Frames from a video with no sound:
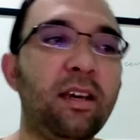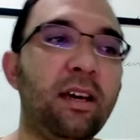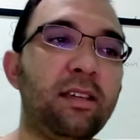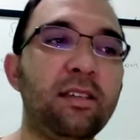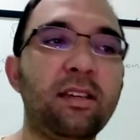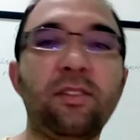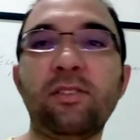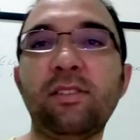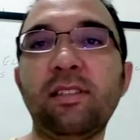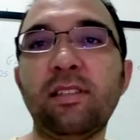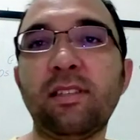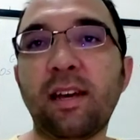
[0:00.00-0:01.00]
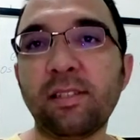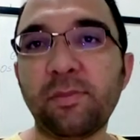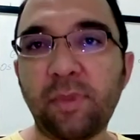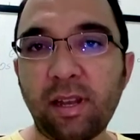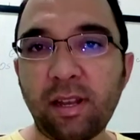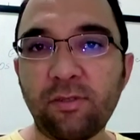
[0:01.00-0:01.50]
E a nossa cidade
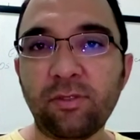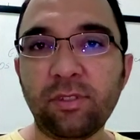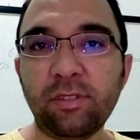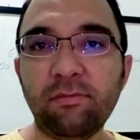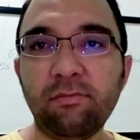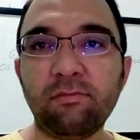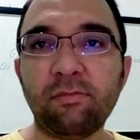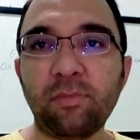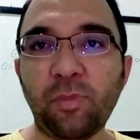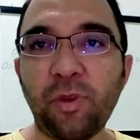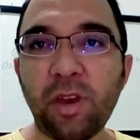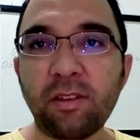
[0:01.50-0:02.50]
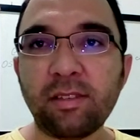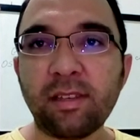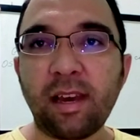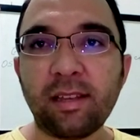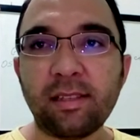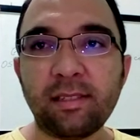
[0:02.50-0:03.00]
para hoje, Buenos
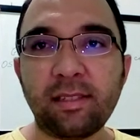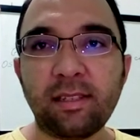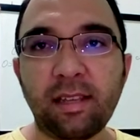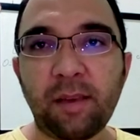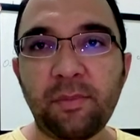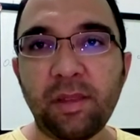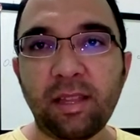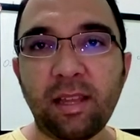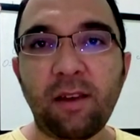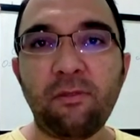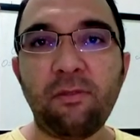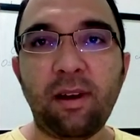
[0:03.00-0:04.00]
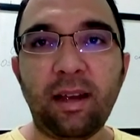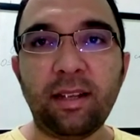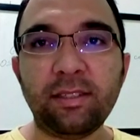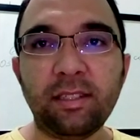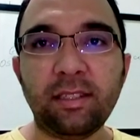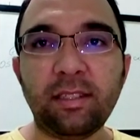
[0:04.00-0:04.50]
Aires, capital
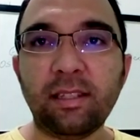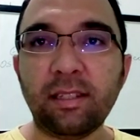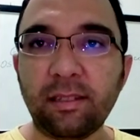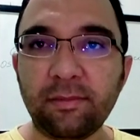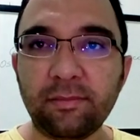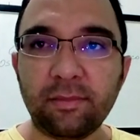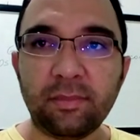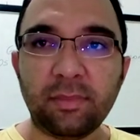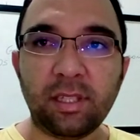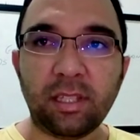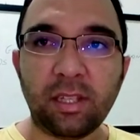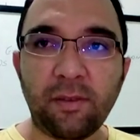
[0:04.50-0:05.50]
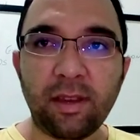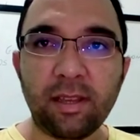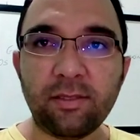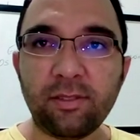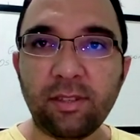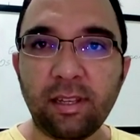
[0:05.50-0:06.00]
argentina. Então é isso,
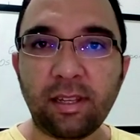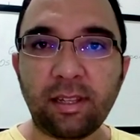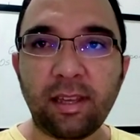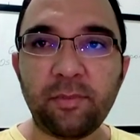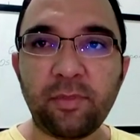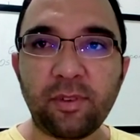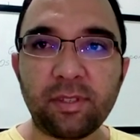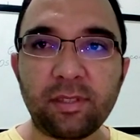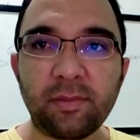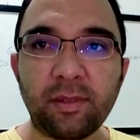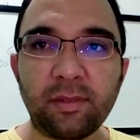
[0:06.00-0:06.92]
gente. Até a próxima.